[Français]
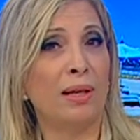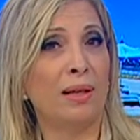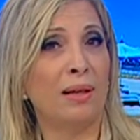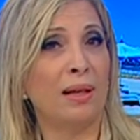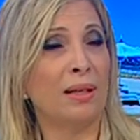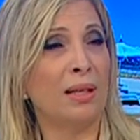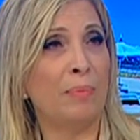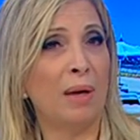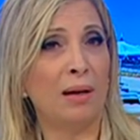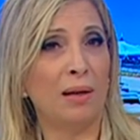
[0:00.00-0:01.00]
et écrit
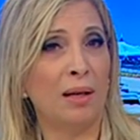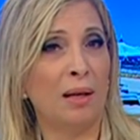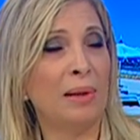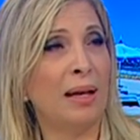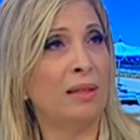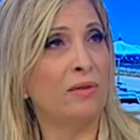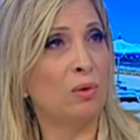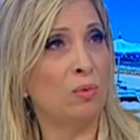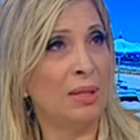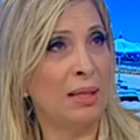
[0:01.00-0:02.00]
par Abdelkader
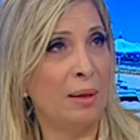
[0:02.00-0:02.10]
Snoussi,